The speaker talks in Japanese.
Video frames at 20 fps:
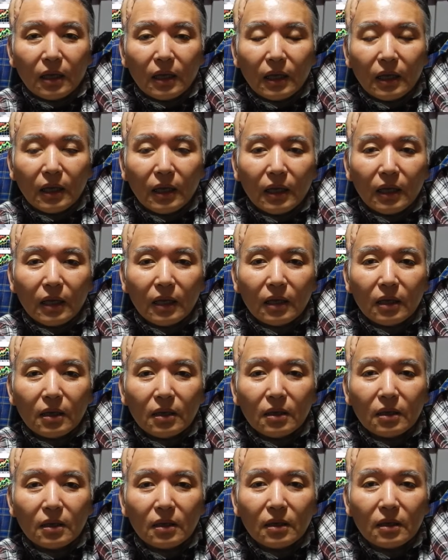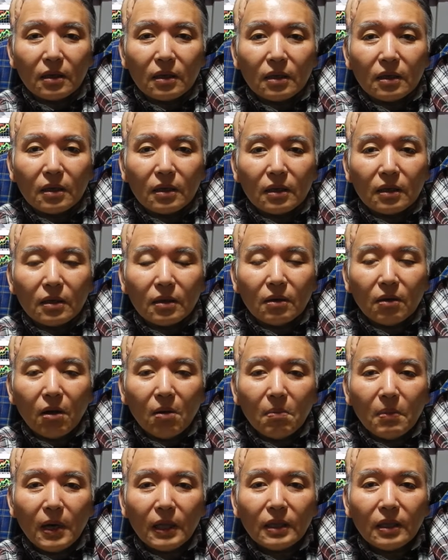えー、
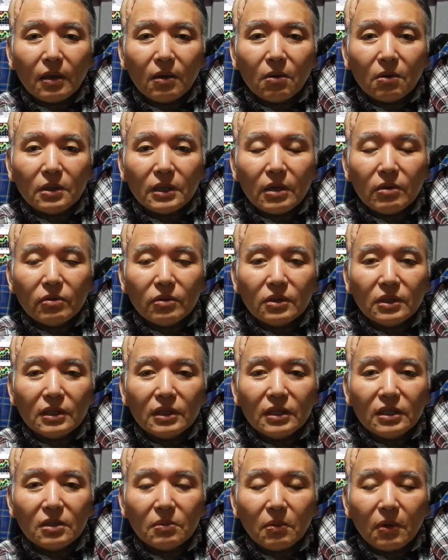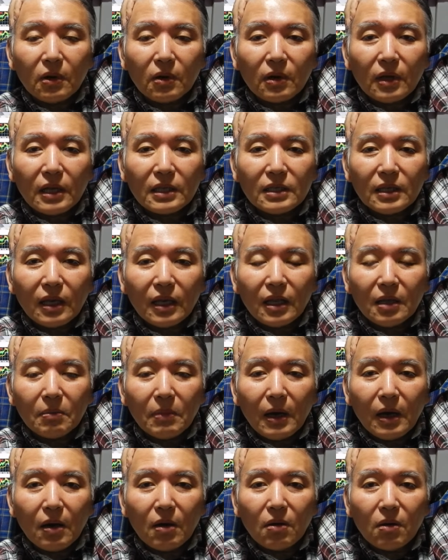本番でこんな風にいつも稼げれ
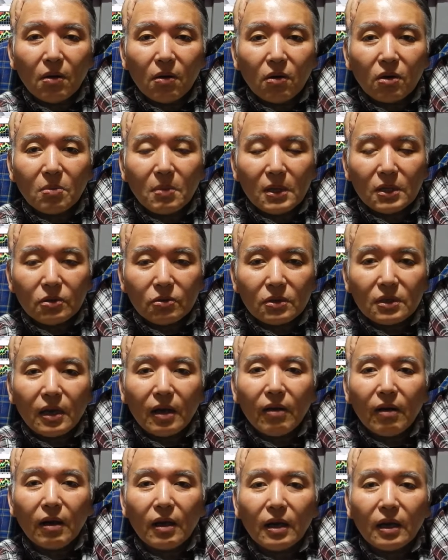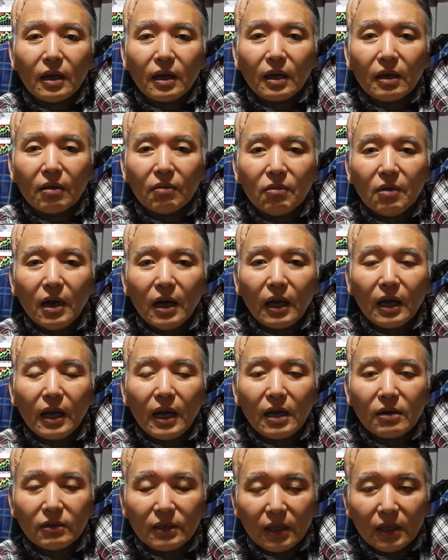ば億万長者は
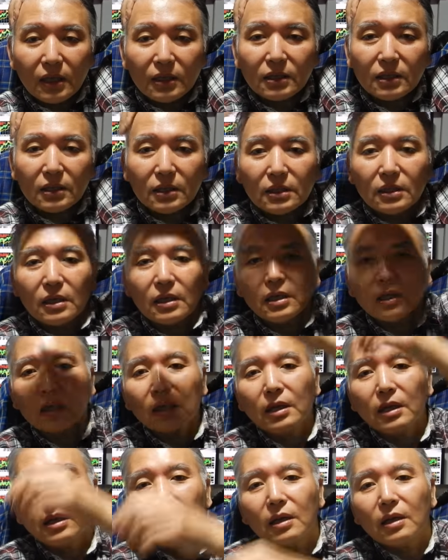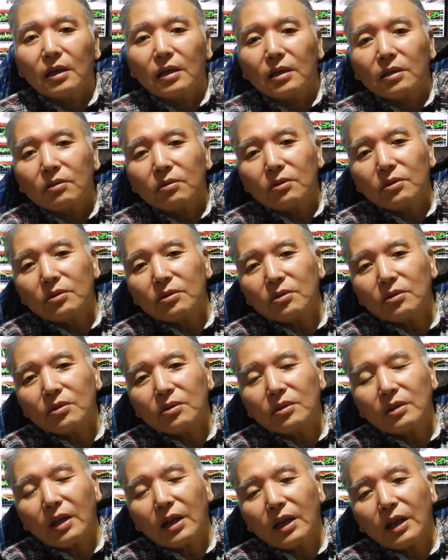確定ですというこ
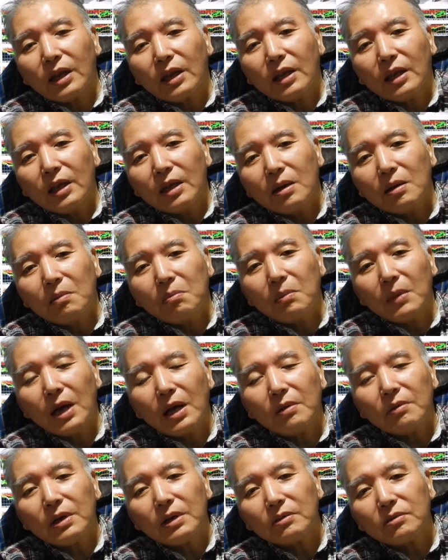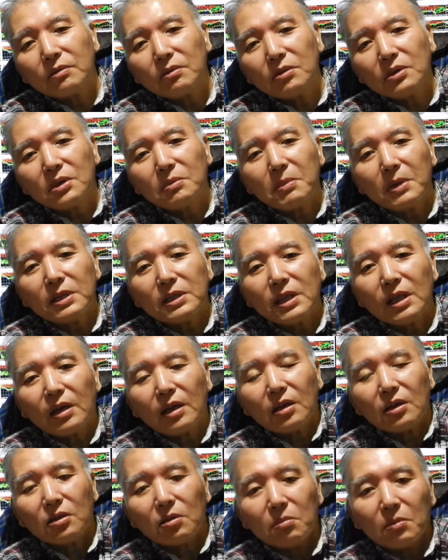とでね前は苦労しました
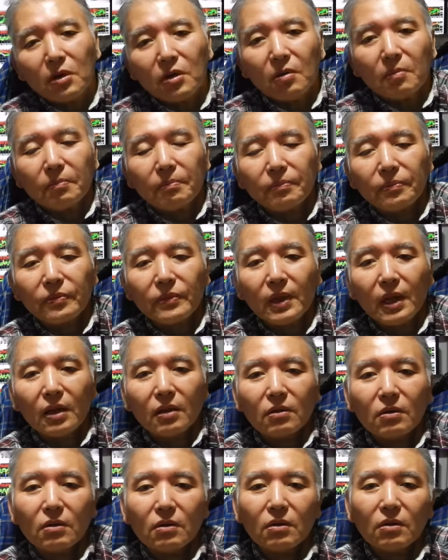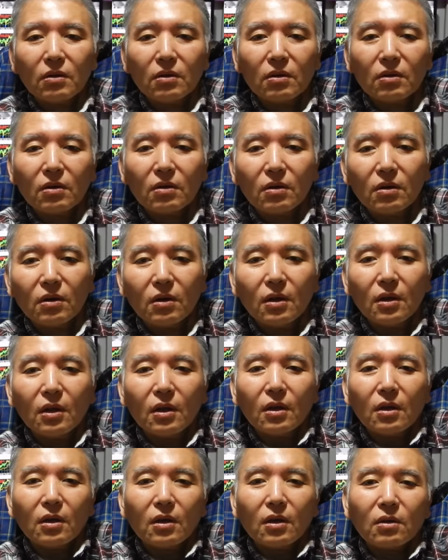けれどもあのー
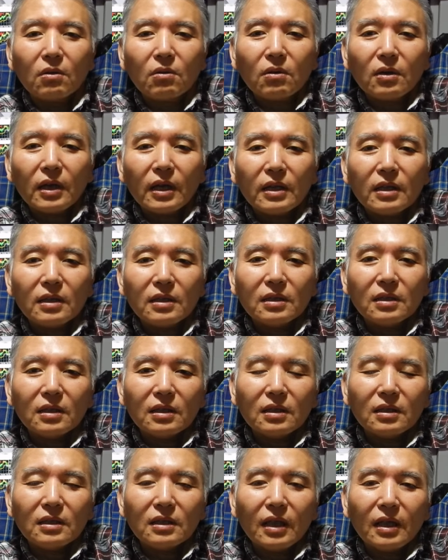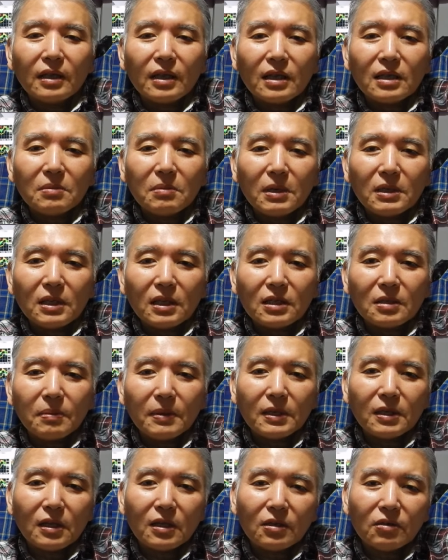今回 2, 2, 年経ちました。
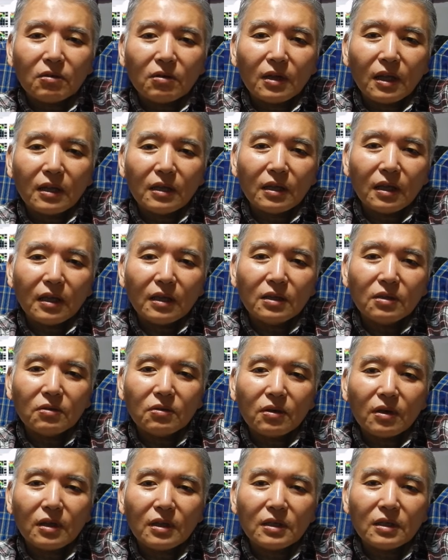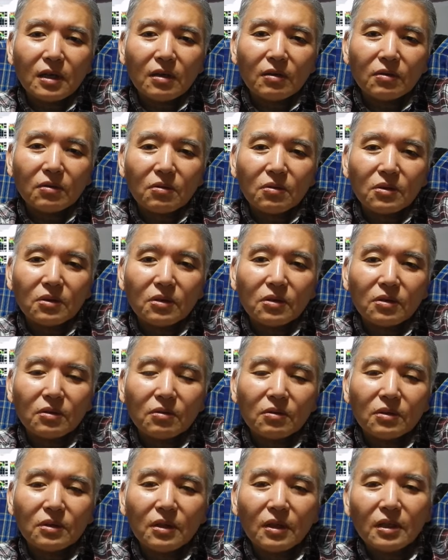スペシャリストになって1億円近く投資
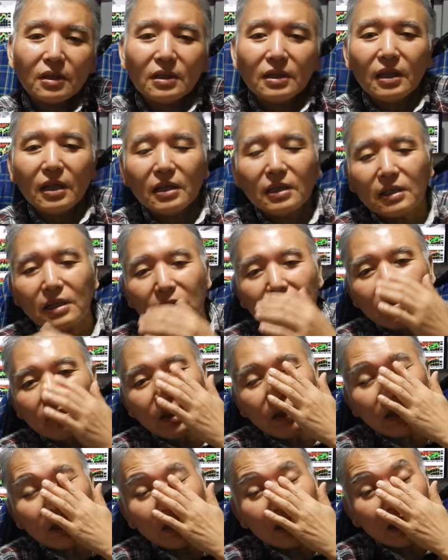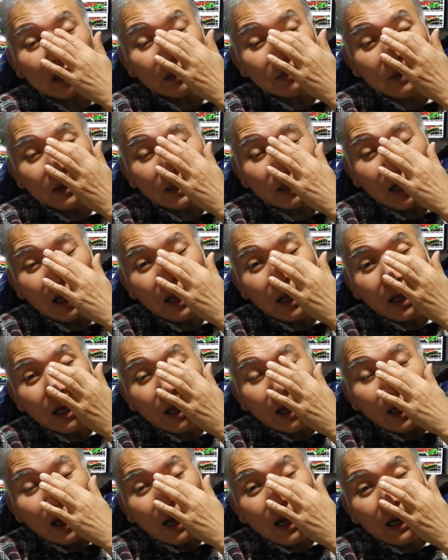をして2年近く経ちました。
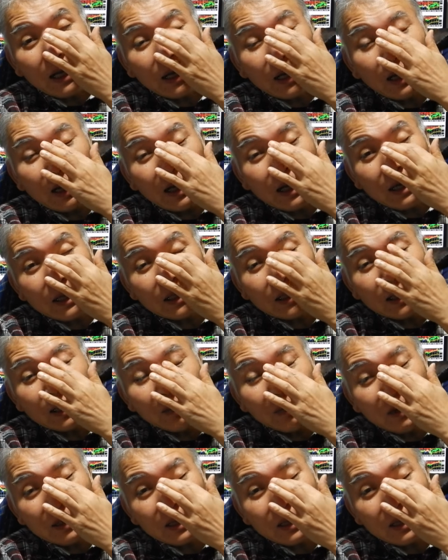あれから稼いで